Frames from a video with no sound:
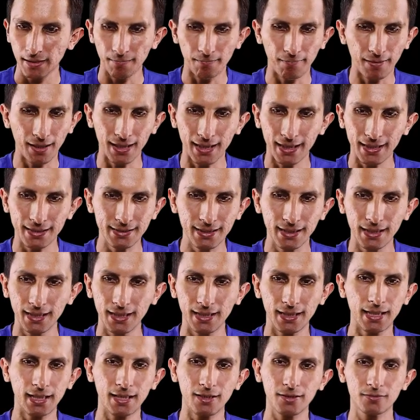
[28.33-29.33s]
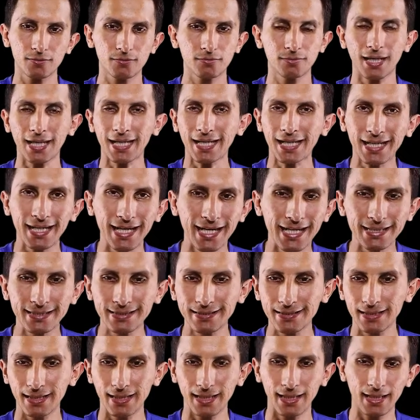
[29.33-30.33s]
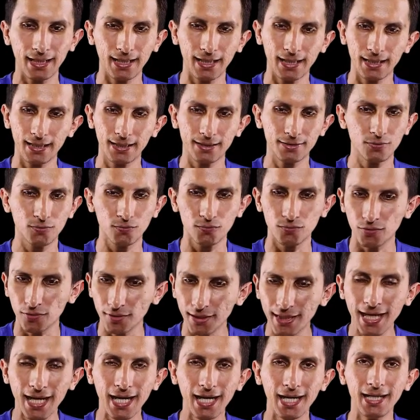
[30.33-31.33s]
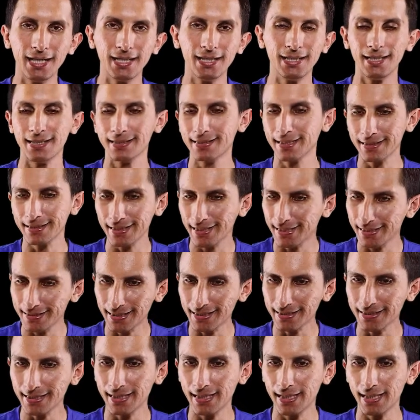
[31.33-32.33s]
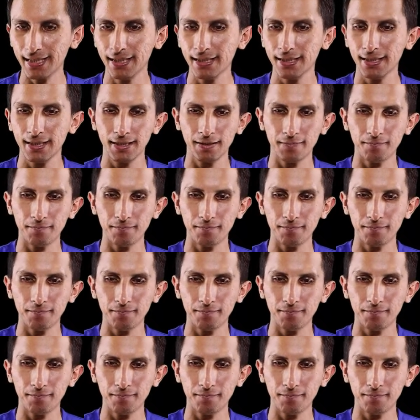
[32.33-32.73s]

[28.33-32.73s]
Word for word: Para hacer alguna clase, tutorial, etcétera, etcétera.